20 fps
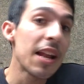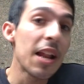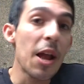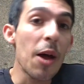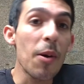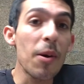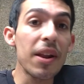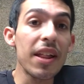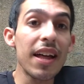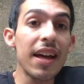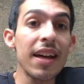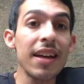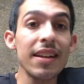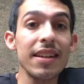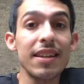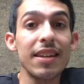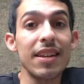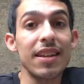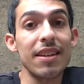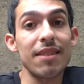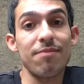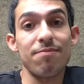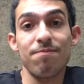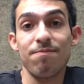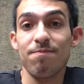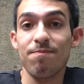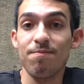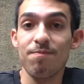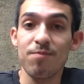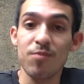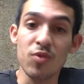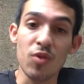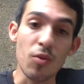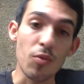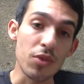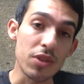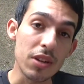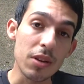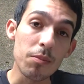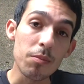La verdad que,
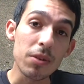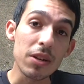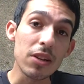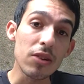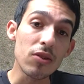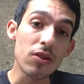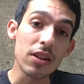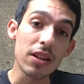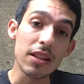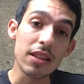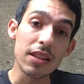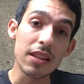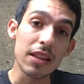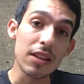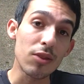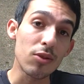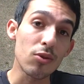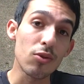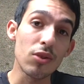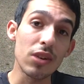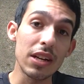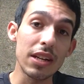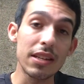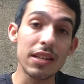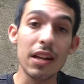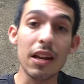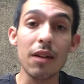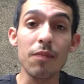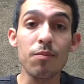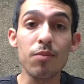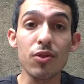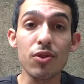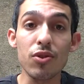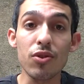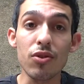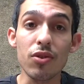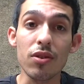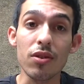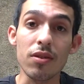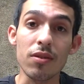como siempre digo, gente, es todo gracias al
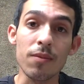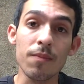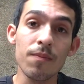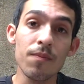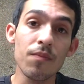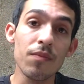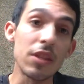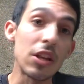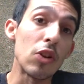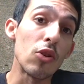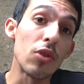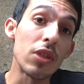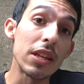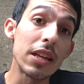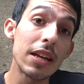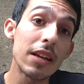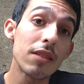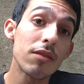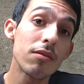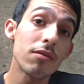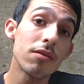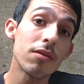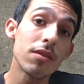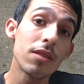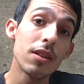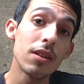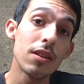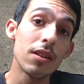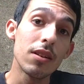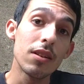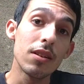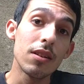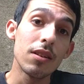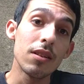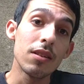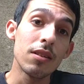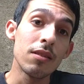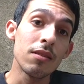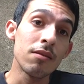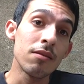apoyo de los directos.
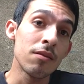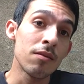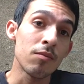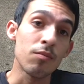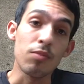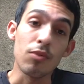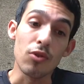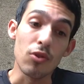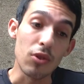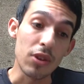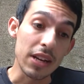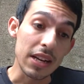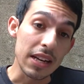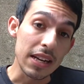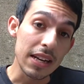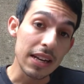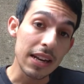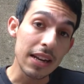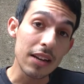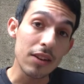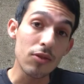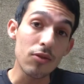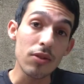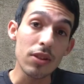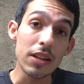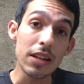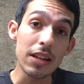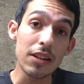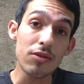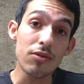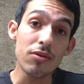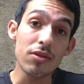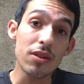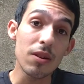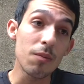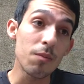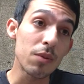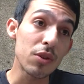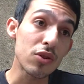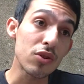Por lo general en los directos
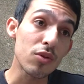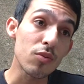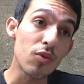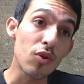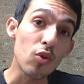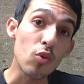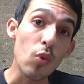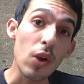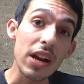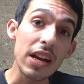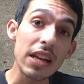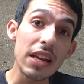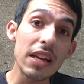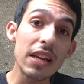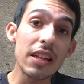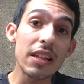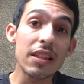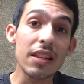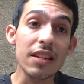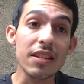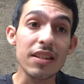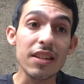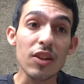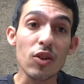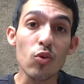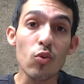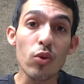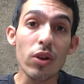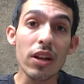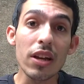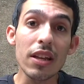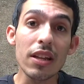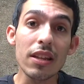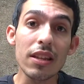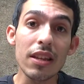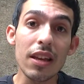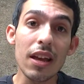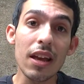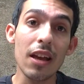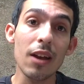siempre somos 40,
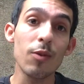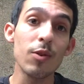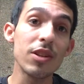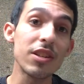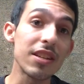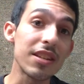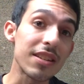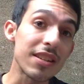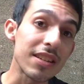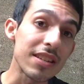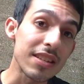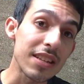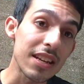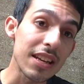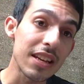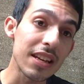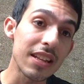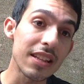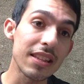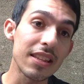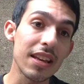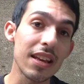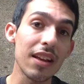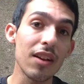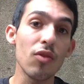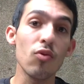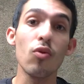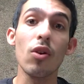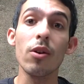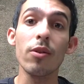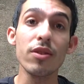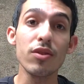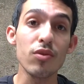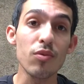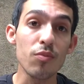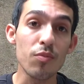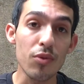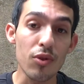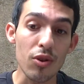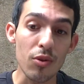50, a veces 60 o a veces
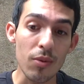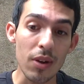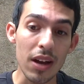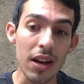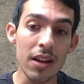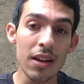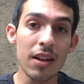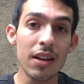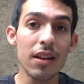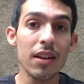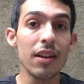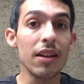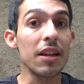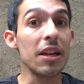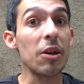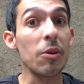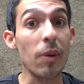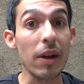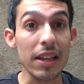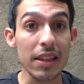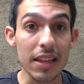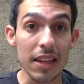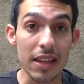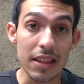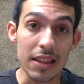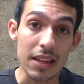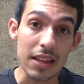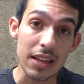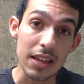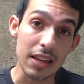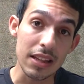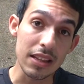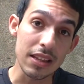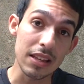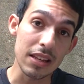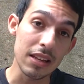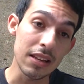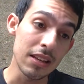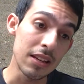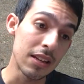un poco más, que es bastante
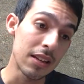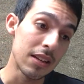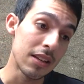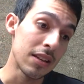gente.